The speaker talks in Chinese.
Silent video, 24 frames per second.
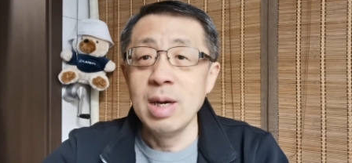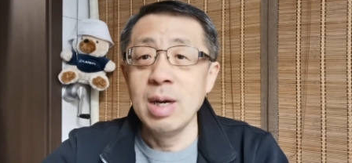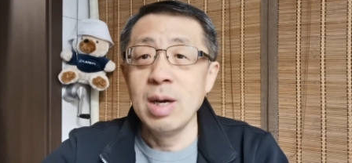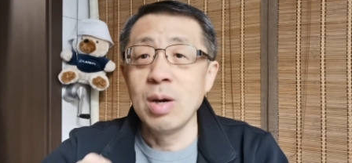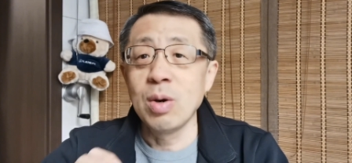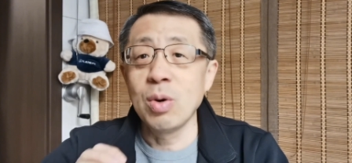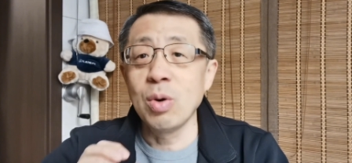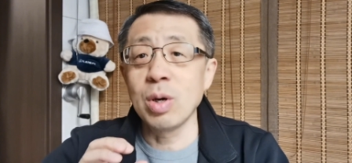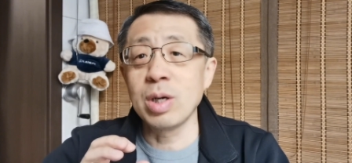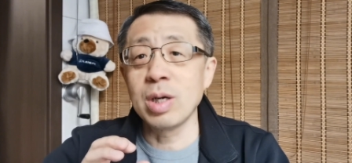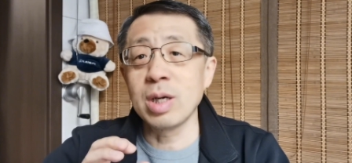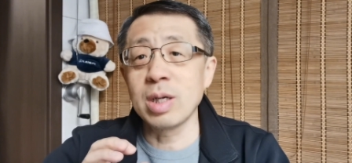
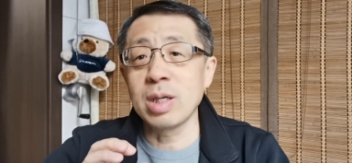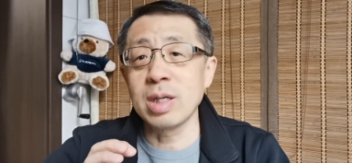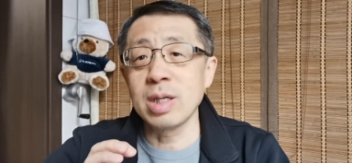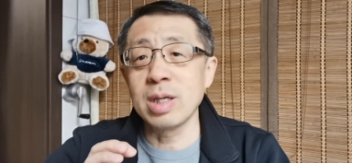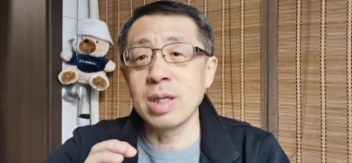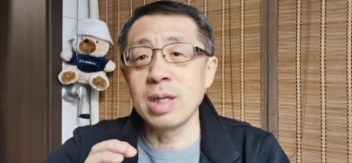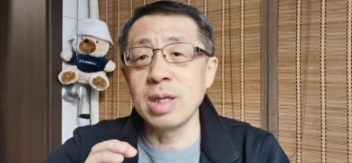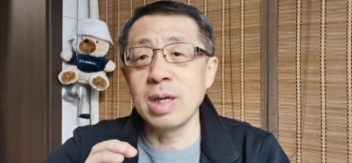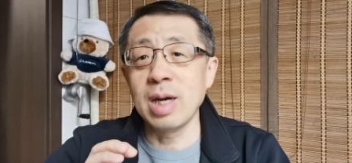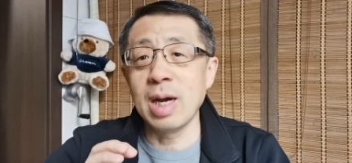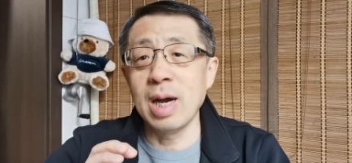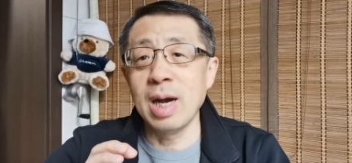或者
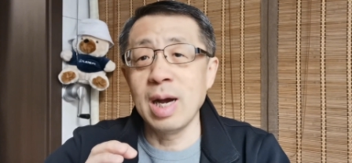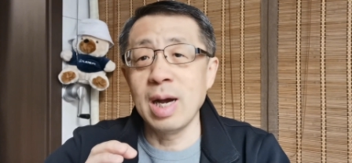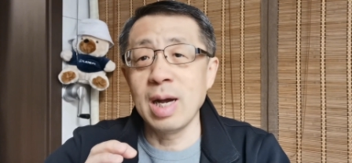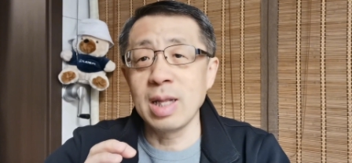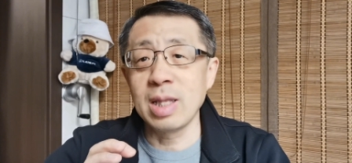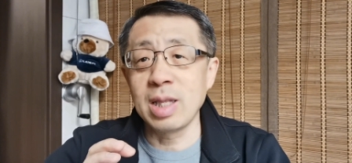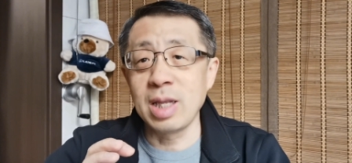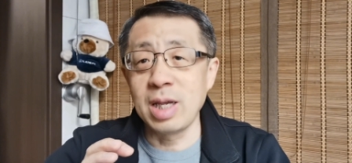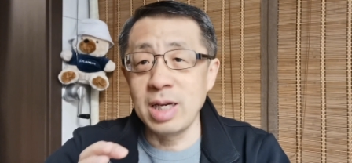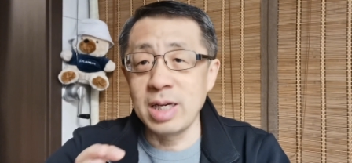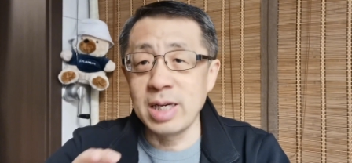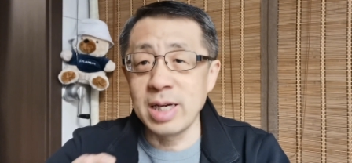是啊
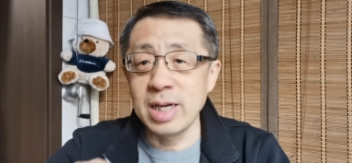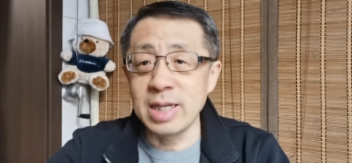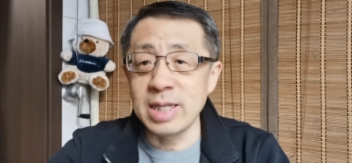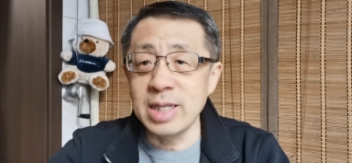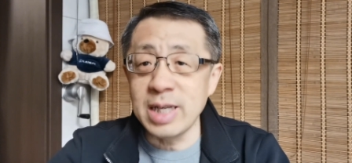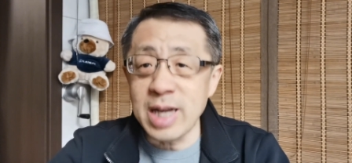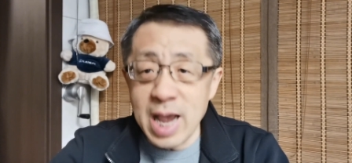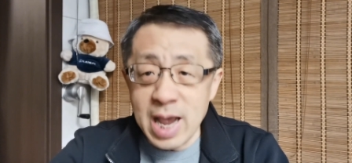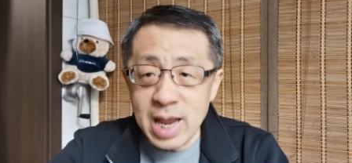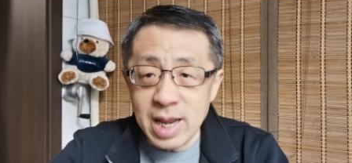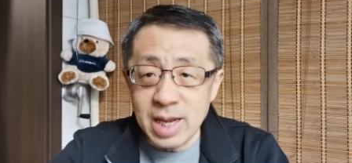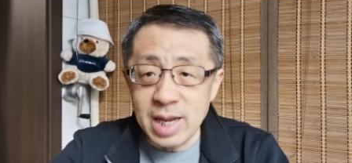提一些
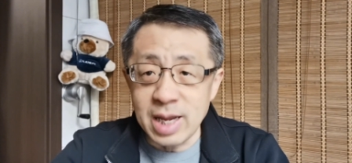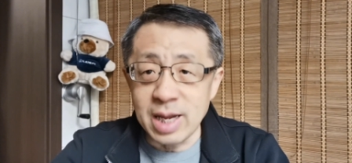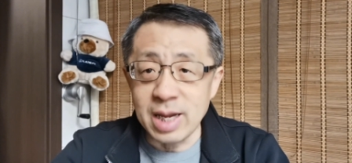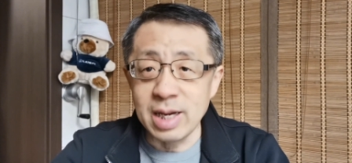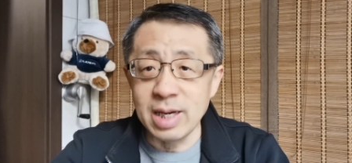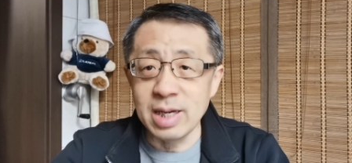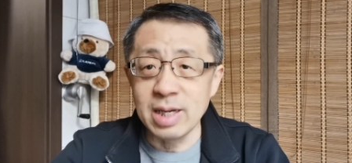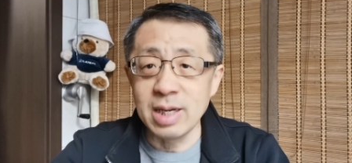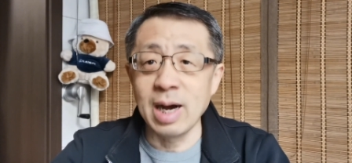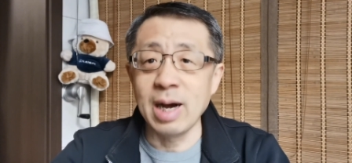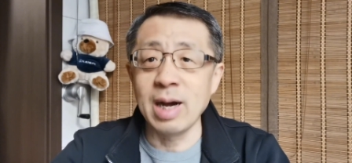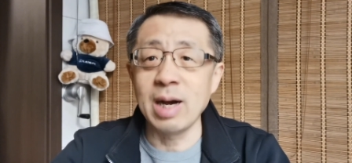建议
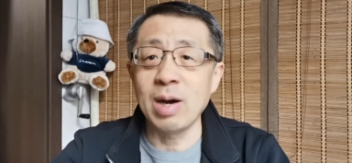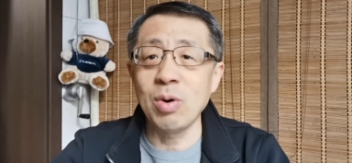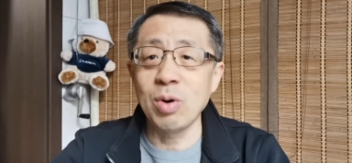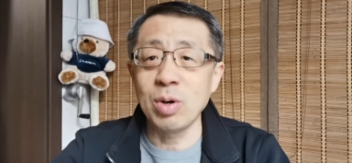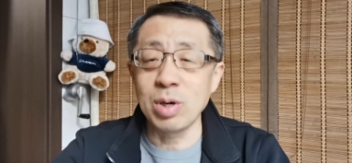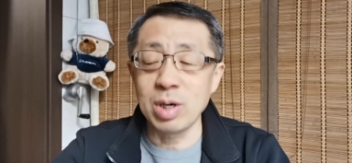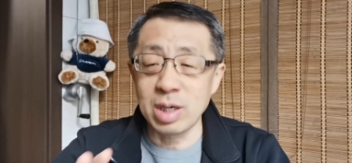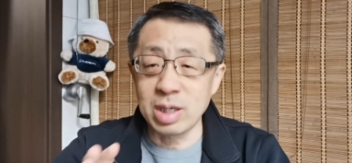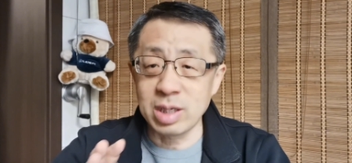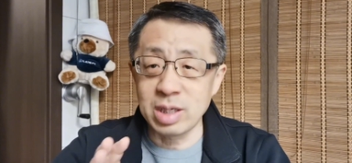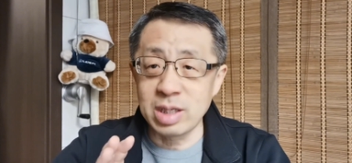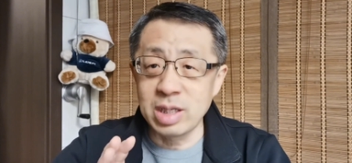啊，或
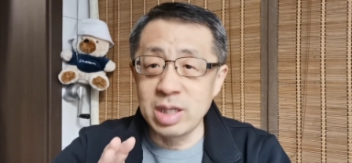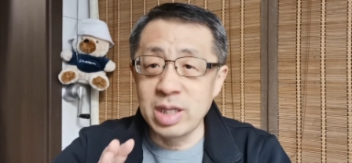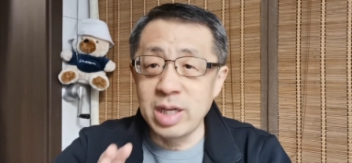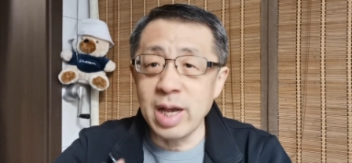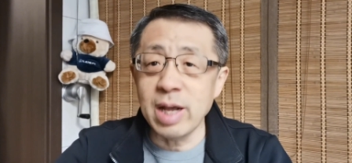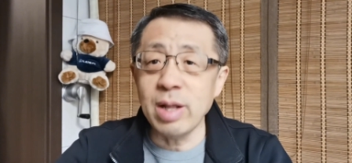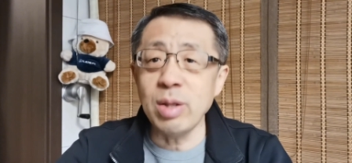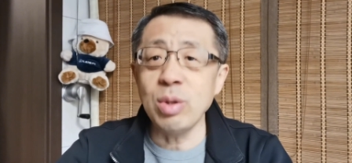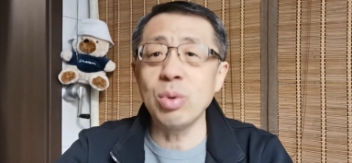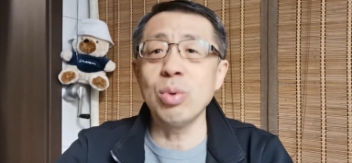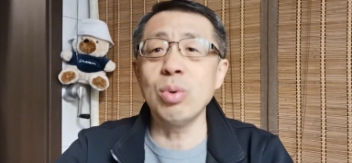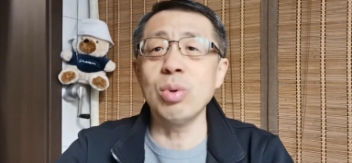者是
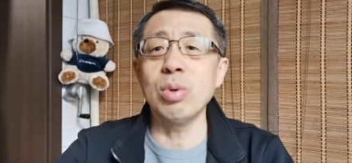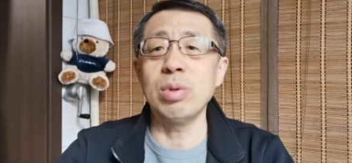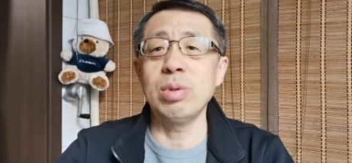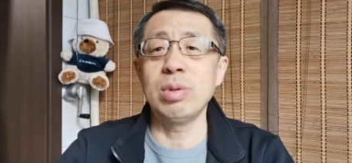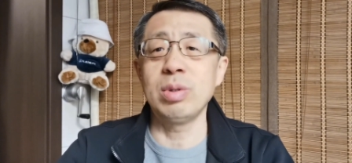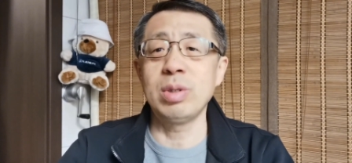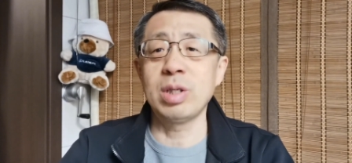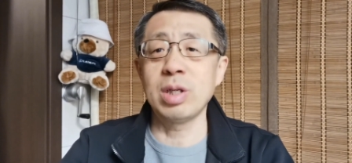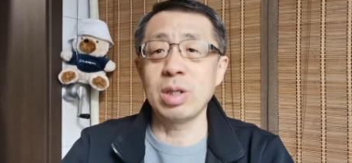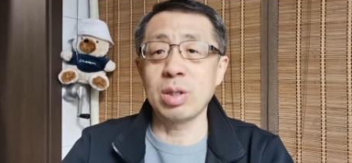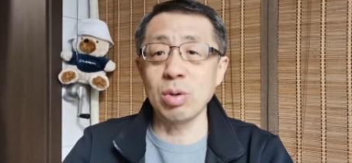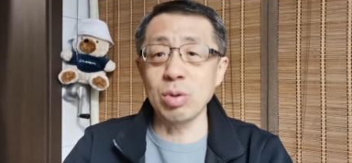监督，
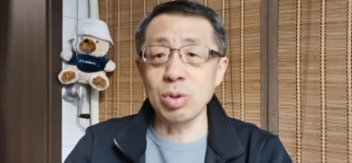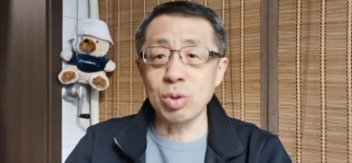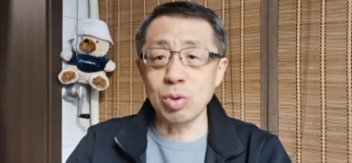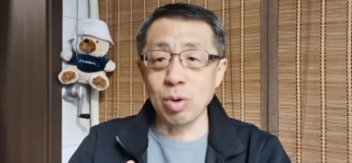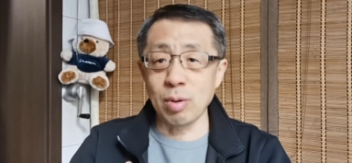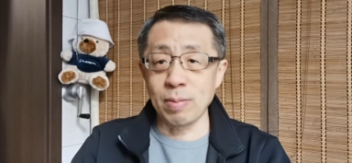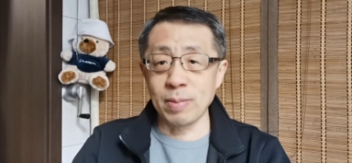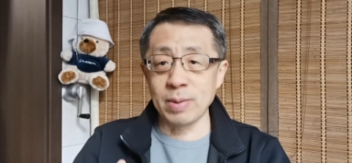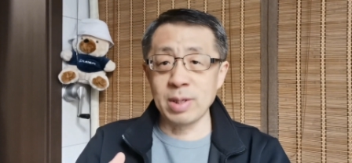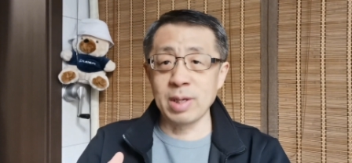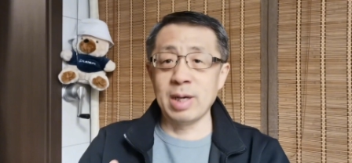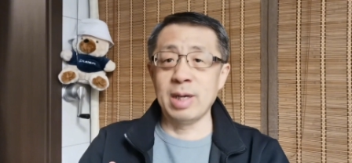这都是我
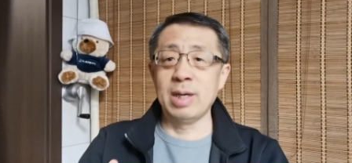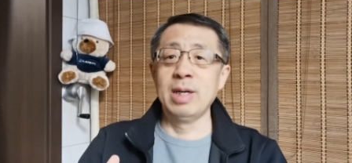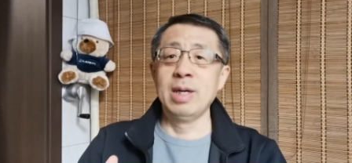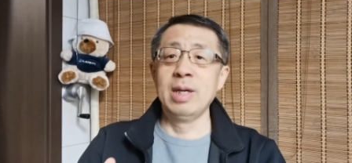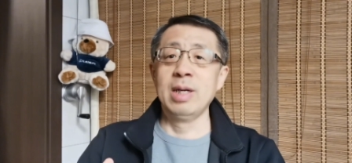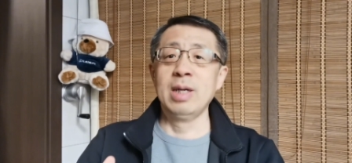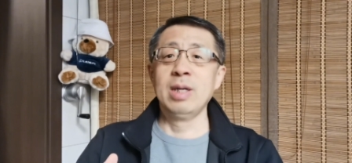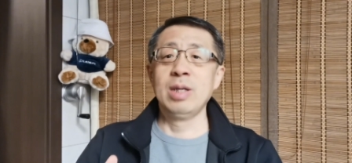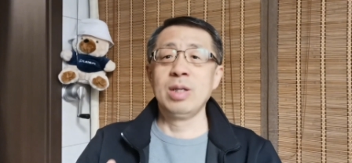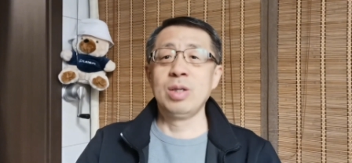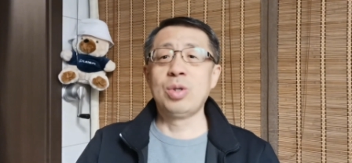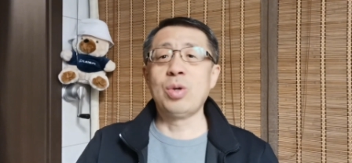们的
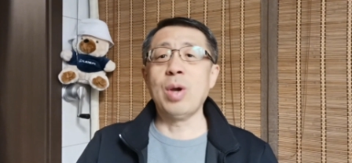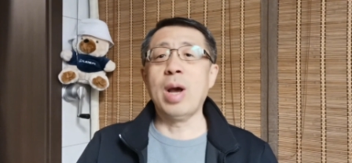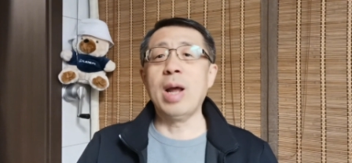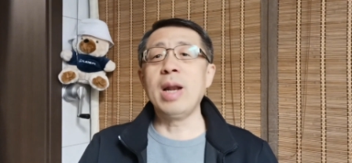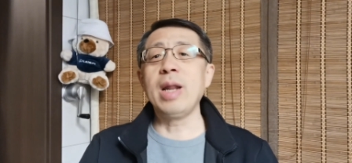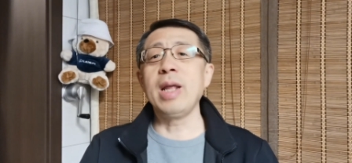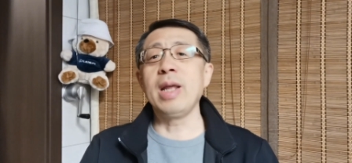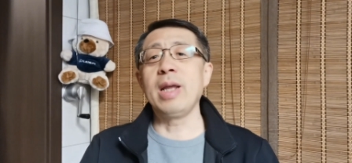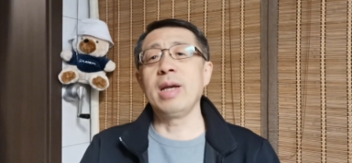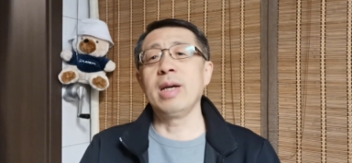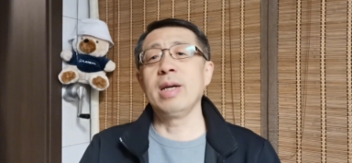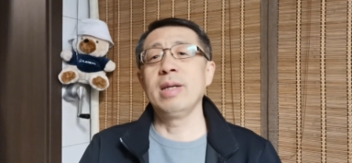权
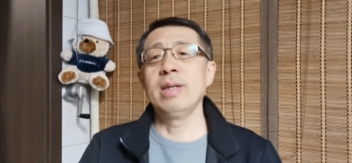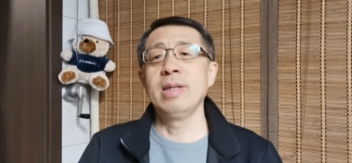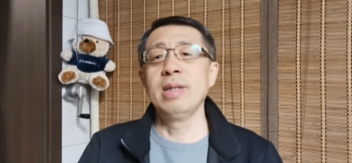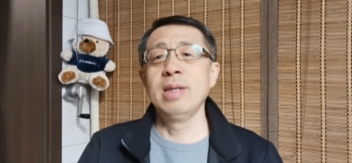利，